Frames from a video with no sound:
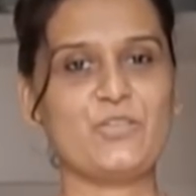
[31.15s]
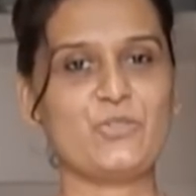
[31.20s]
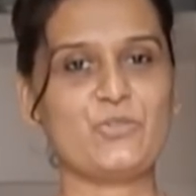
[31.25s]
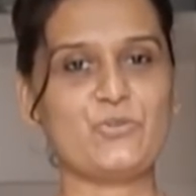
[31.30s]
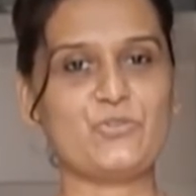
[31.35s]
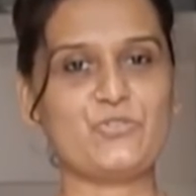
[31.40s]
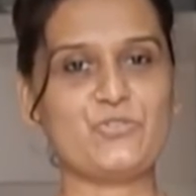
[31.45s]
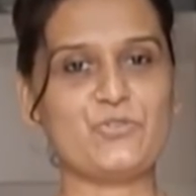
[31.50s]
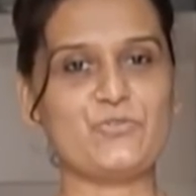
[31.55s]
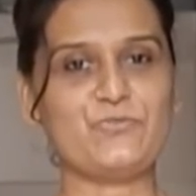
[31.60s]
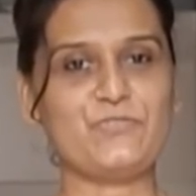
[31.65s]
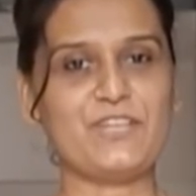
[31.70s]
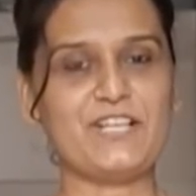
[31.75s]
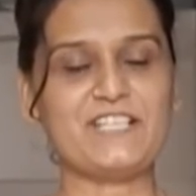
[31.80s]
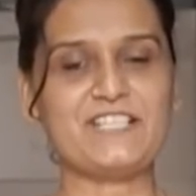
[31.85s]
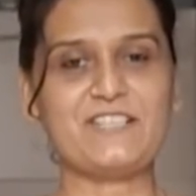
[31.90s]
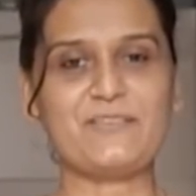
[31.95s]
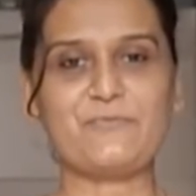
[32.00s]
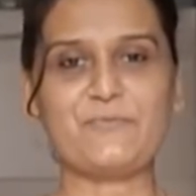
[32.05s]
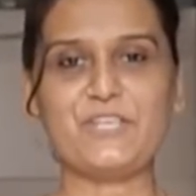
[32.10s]
तो जो
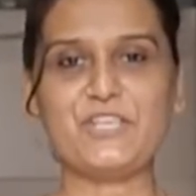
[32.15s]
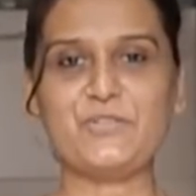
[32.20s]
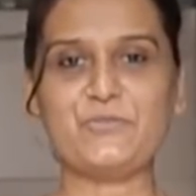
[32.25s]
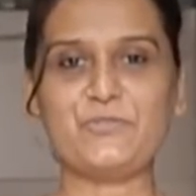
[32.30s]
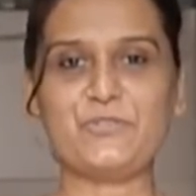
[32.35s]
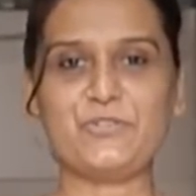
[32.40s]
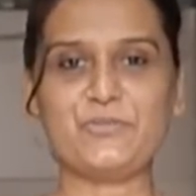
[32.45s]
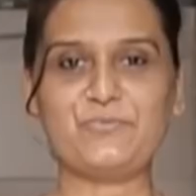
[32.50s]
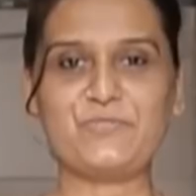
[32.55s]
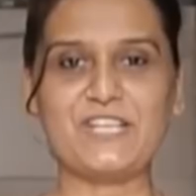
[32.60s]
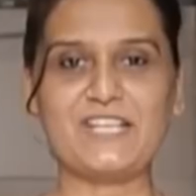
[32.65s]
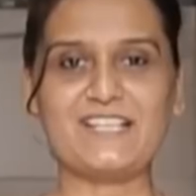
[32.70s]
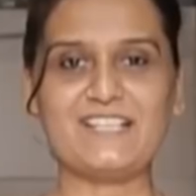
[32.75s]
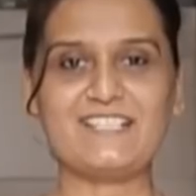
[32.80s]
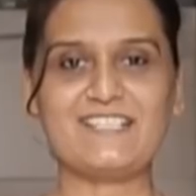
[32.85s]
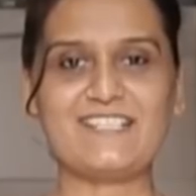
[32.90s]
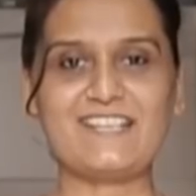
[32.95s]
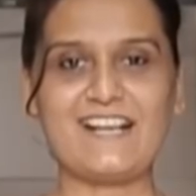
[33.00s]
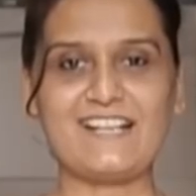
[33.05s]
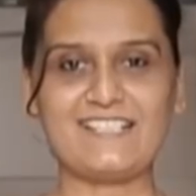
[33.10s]
फ्रेंड्स अपनी यूट्यूब चैनल
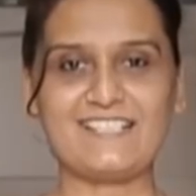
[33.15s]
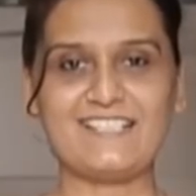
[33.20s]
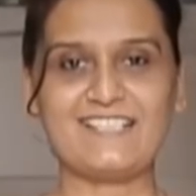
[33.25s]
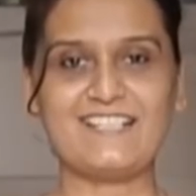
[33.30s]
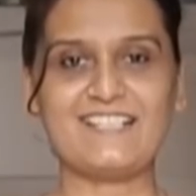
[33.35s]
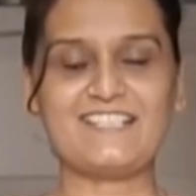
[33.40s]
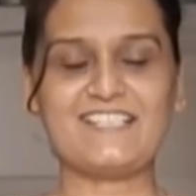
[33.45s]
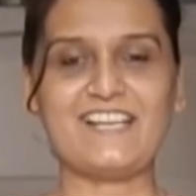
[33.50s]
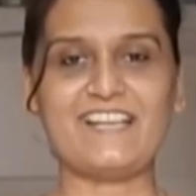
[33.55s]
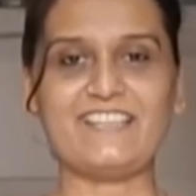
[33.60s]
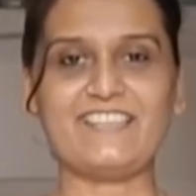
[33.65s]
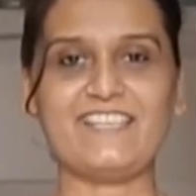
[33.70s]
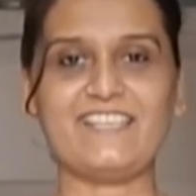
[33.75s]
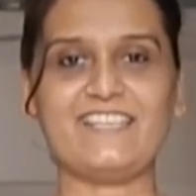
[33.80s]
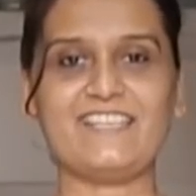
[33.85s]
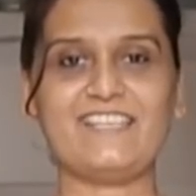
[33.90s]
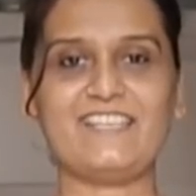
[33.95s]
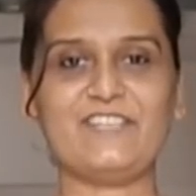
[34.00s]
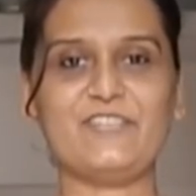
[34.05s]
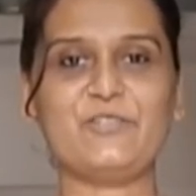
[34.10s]
स्टार्ट करना चाहते
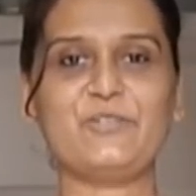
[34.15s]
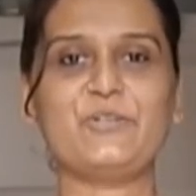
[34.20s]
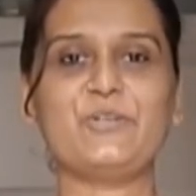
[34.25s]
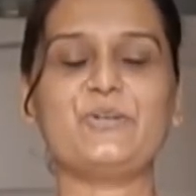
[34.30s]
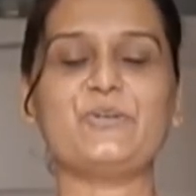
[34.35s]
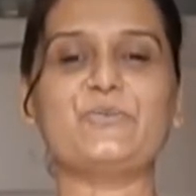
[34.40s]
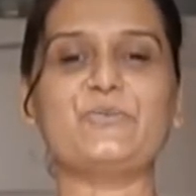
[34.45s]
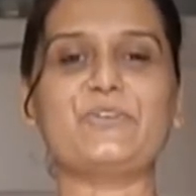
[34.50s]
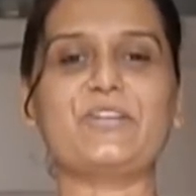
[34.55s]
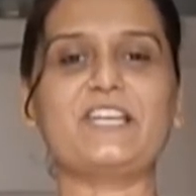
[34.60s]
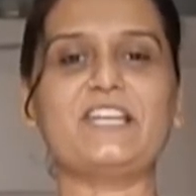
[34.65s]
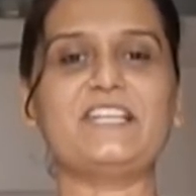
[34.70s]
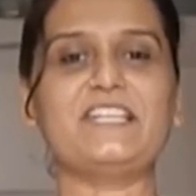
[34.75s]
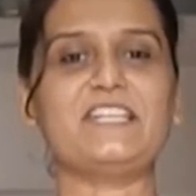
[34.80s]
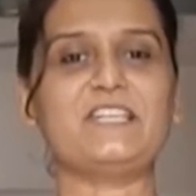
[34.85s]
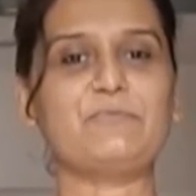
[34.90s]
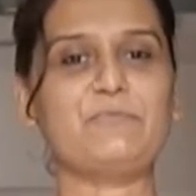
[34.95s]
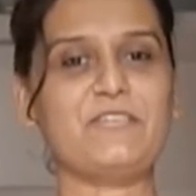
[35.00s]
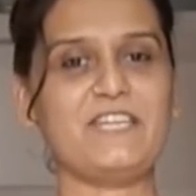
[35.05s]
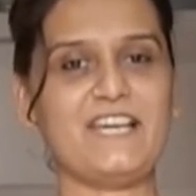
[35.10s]
हैं उनके
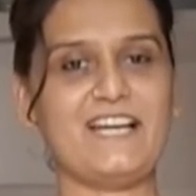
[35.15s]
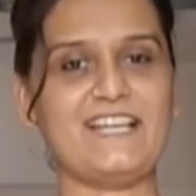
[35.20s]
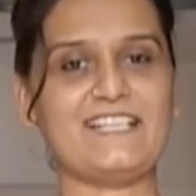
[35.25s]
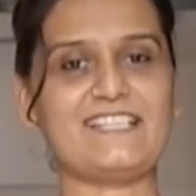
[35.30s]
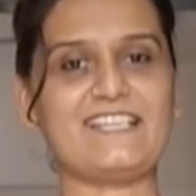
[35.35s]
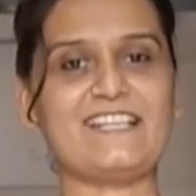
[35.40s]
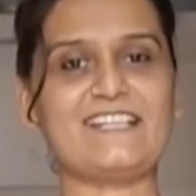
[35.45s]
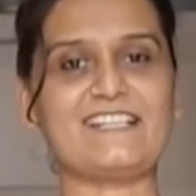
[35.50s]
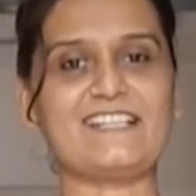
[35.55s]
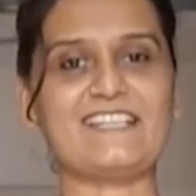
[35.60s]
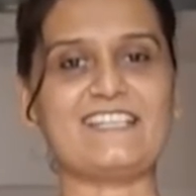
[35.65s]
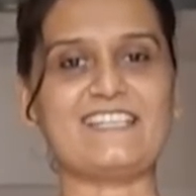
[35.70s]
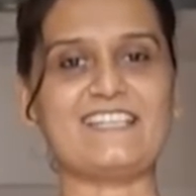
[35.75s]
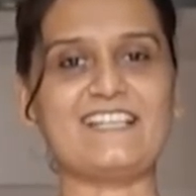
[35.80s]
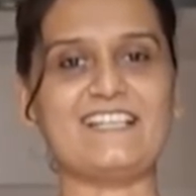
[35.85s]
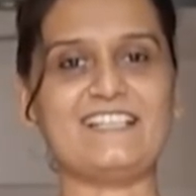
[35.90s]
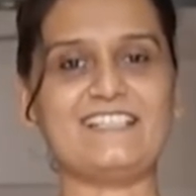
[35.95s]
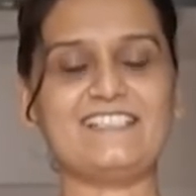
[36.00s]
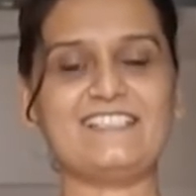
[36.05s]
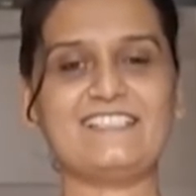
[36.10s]
लिए भी आसान
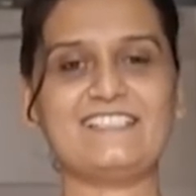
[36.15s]
रहेगा